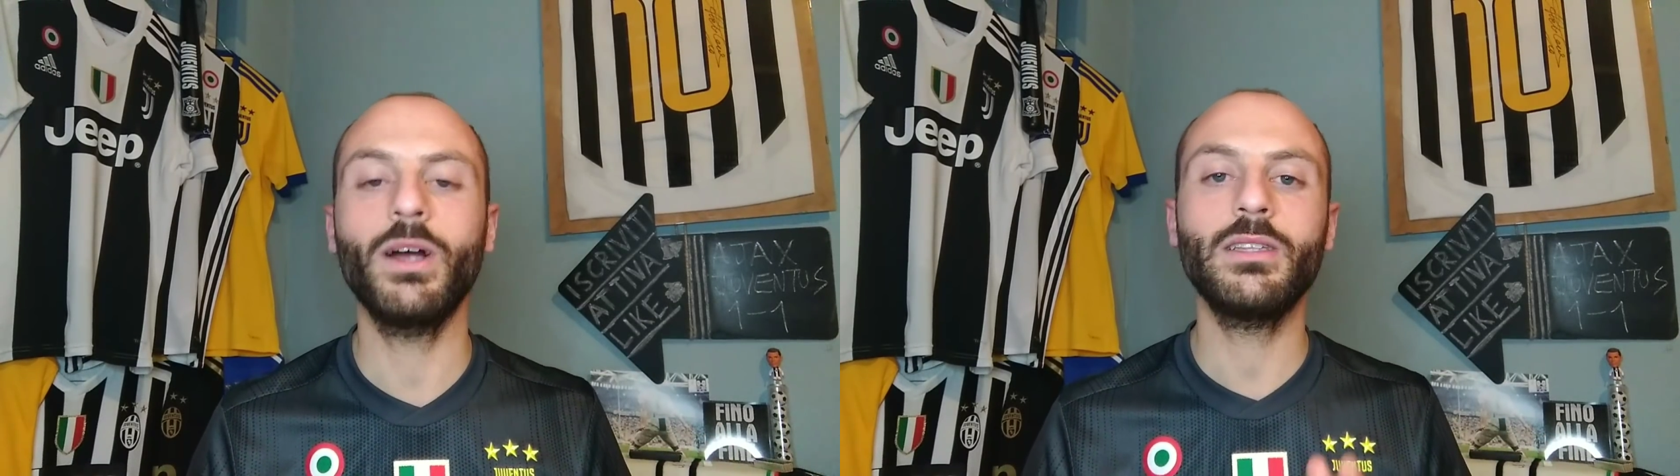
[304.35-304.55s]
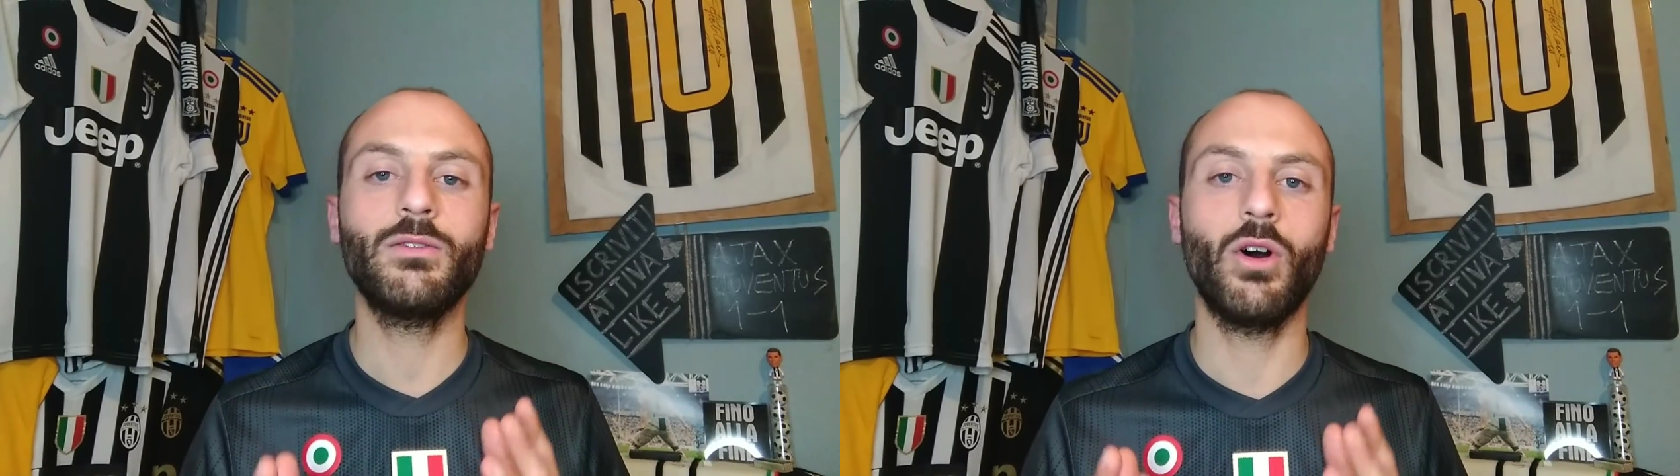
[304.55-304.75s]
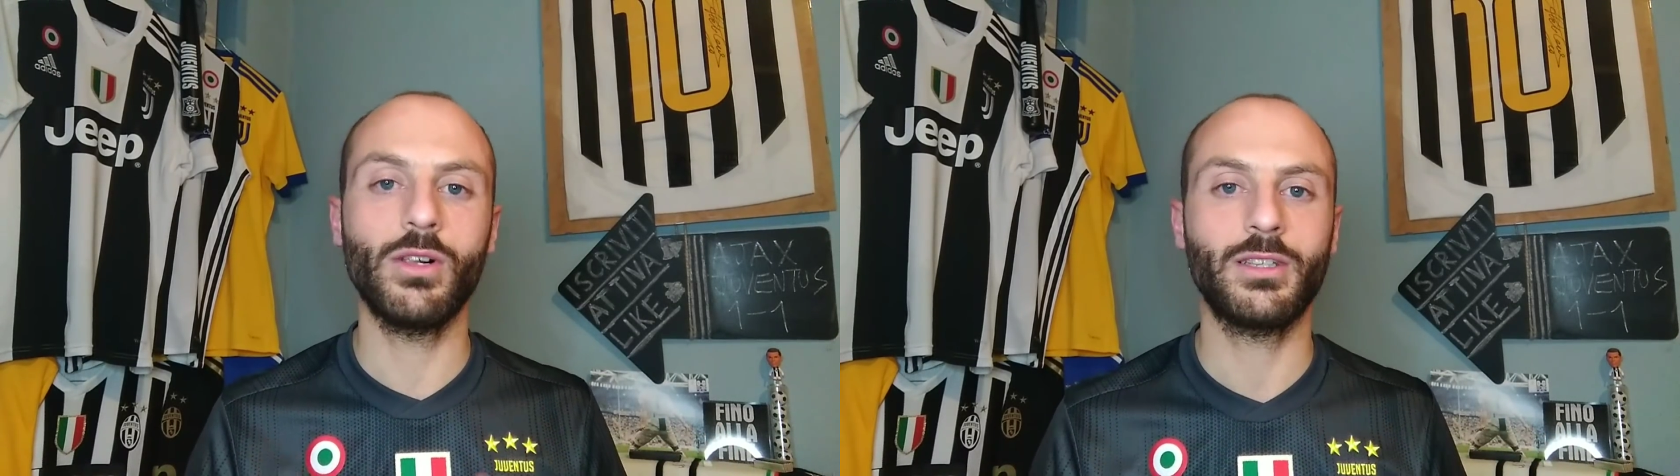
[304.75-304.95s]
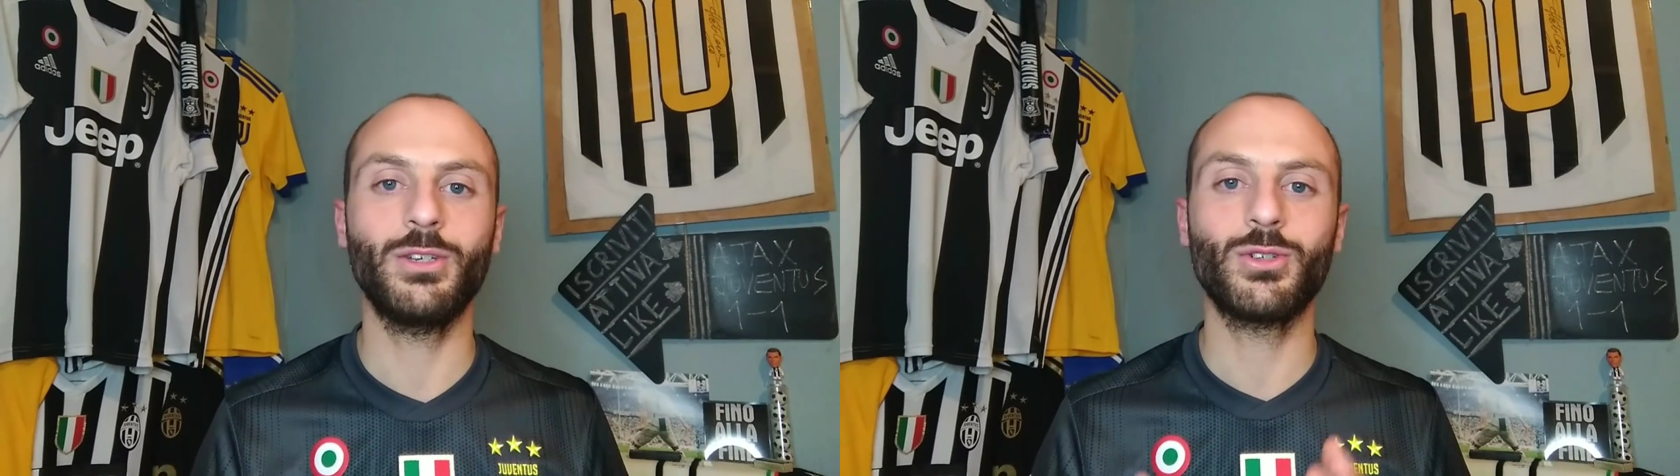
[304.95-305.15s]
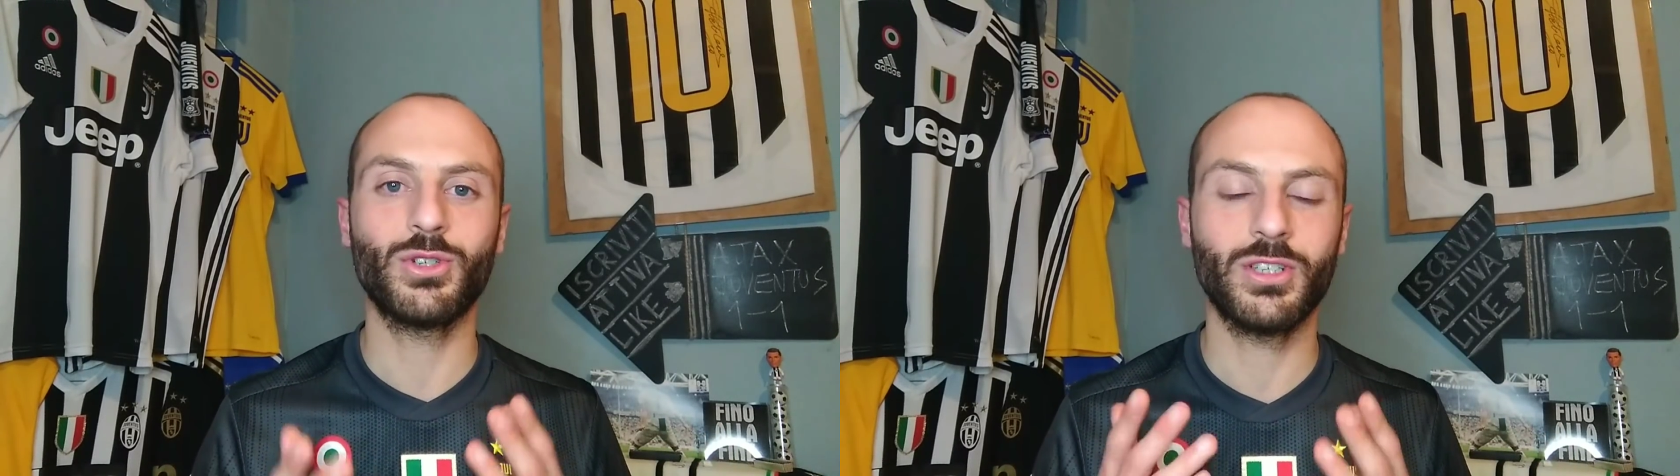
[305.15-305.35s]
Quante volte
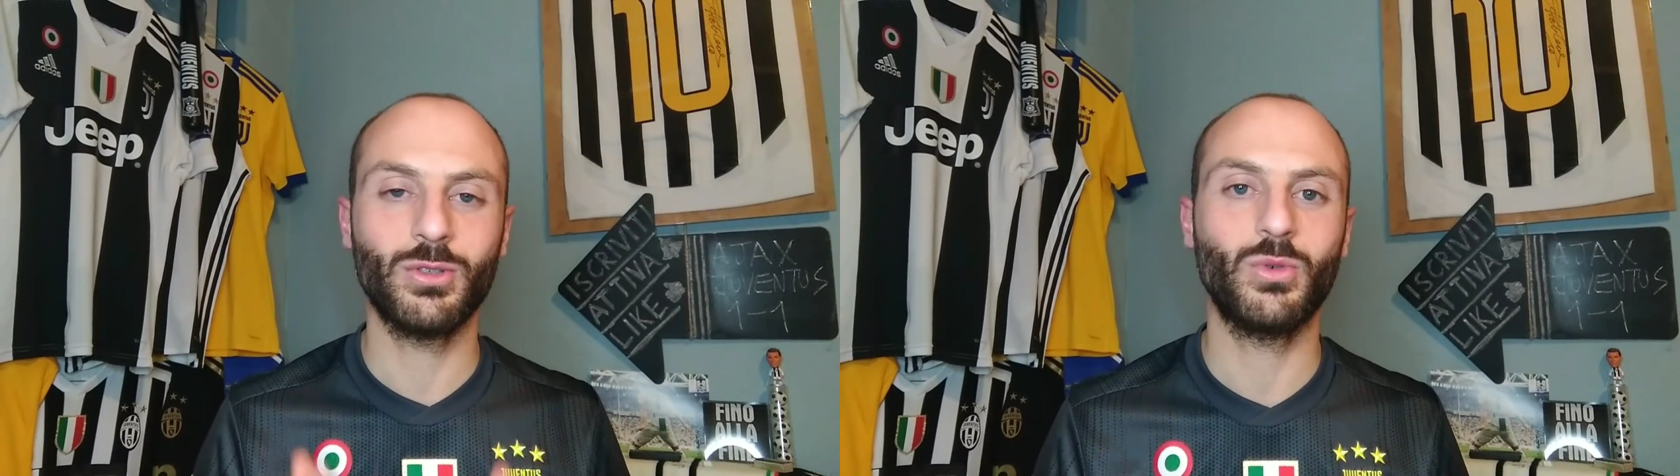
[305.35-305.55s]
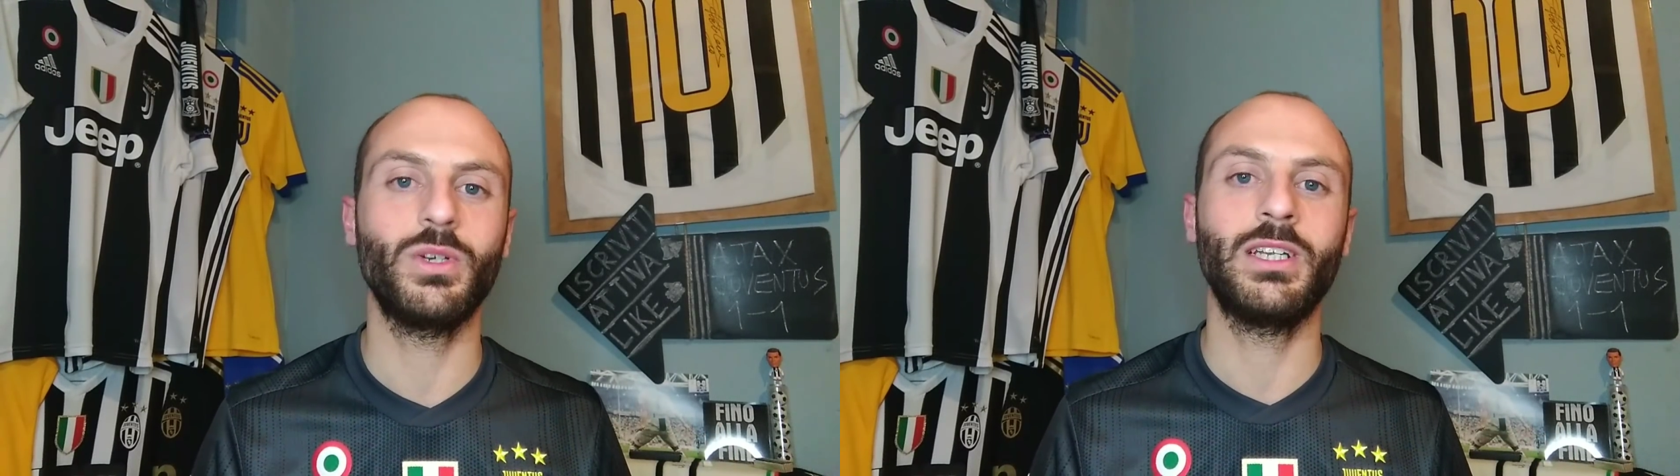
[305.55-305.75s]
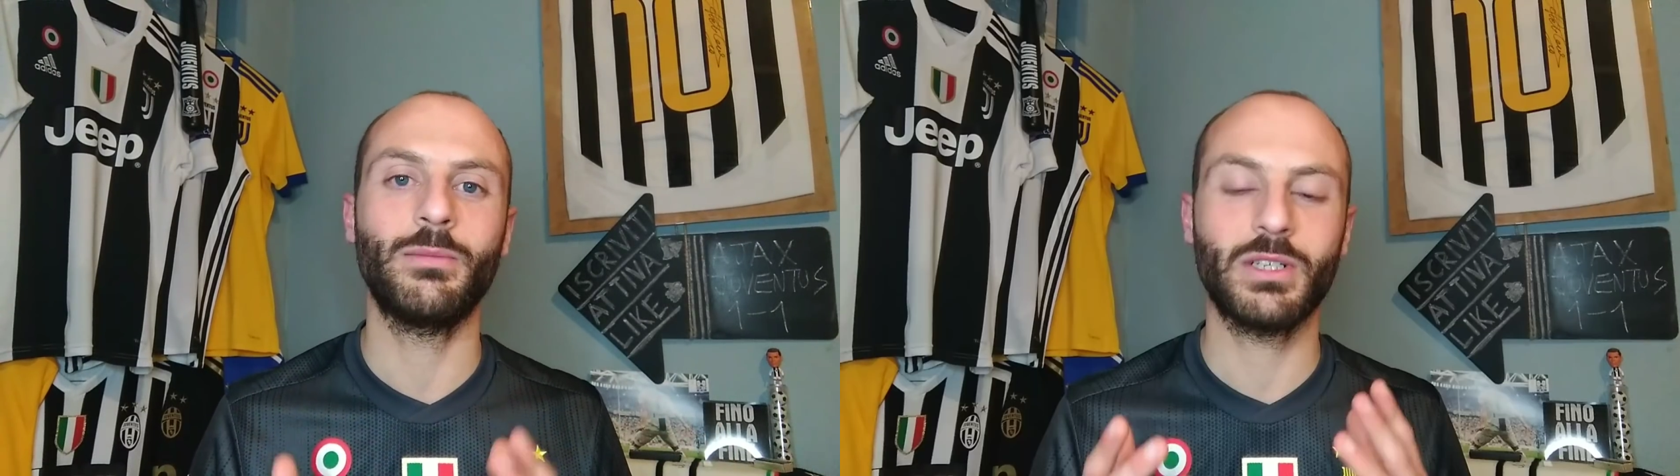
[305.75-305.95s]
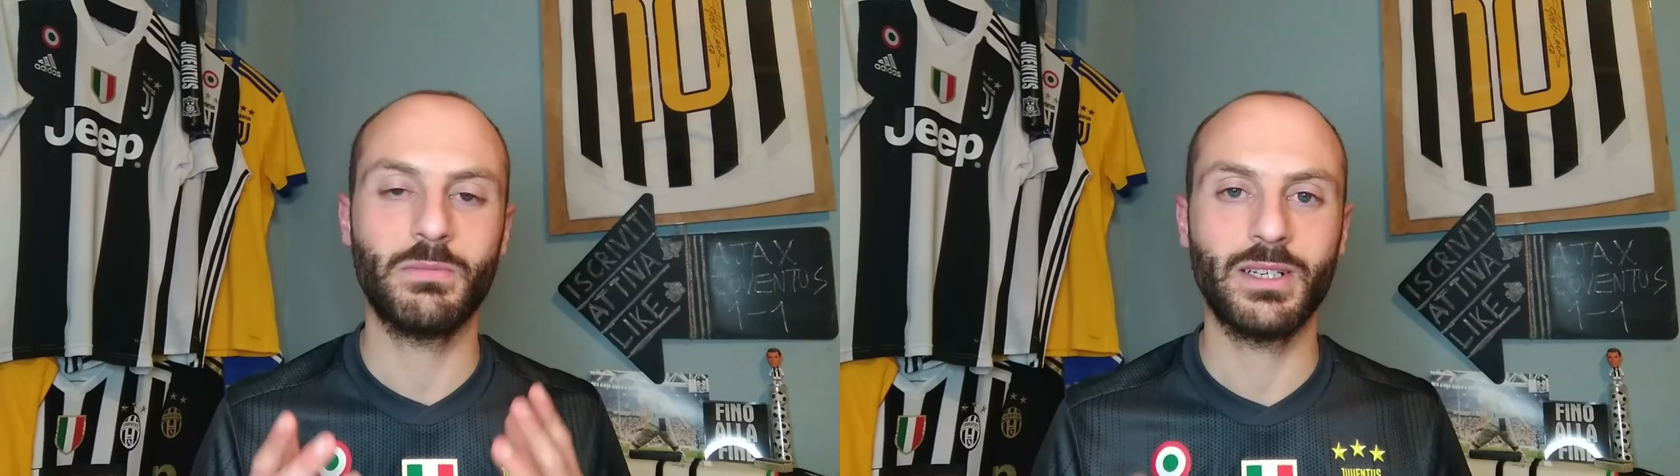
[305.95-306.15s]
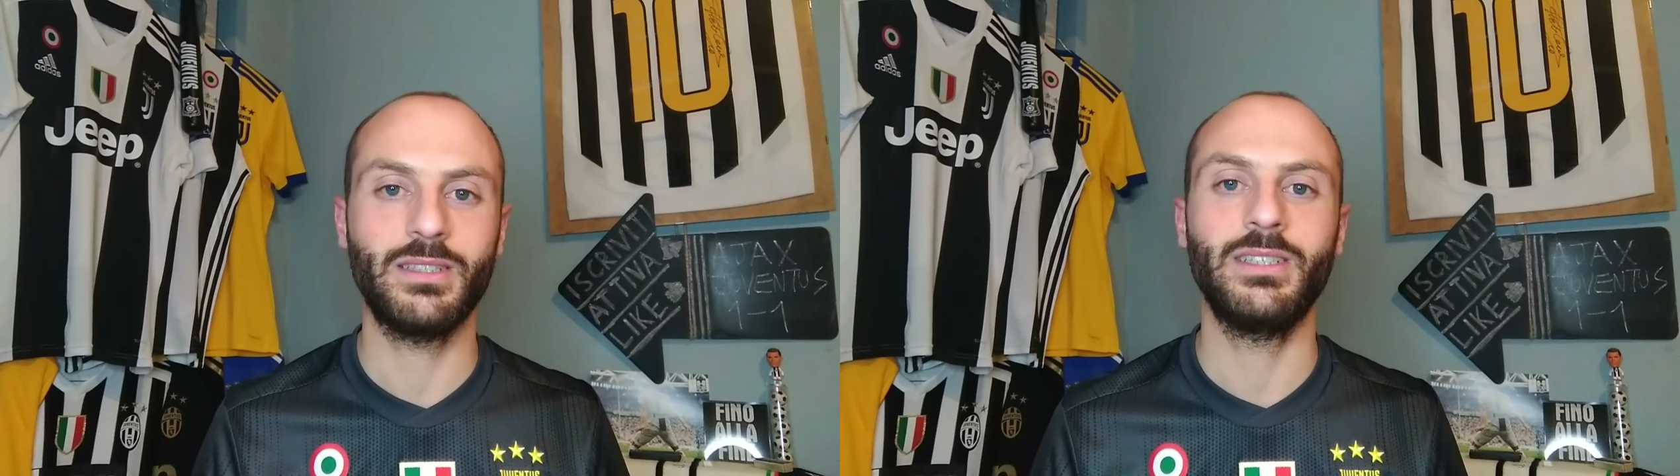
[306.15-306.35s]
io sono stato qui nei
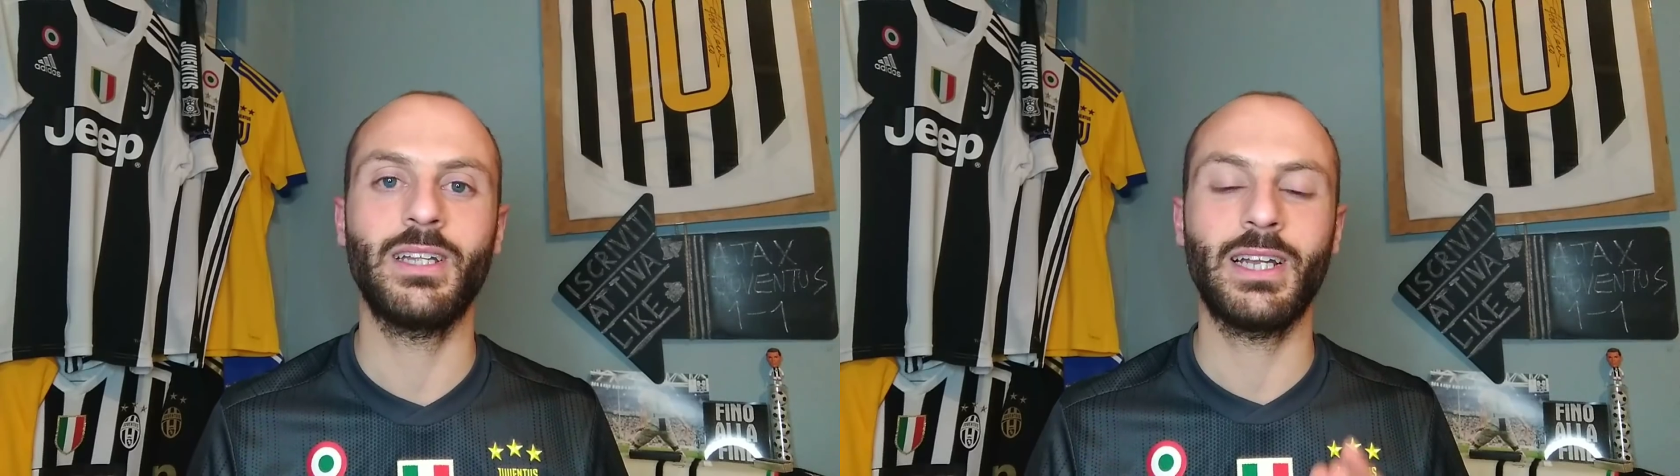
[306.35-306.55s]
post partita,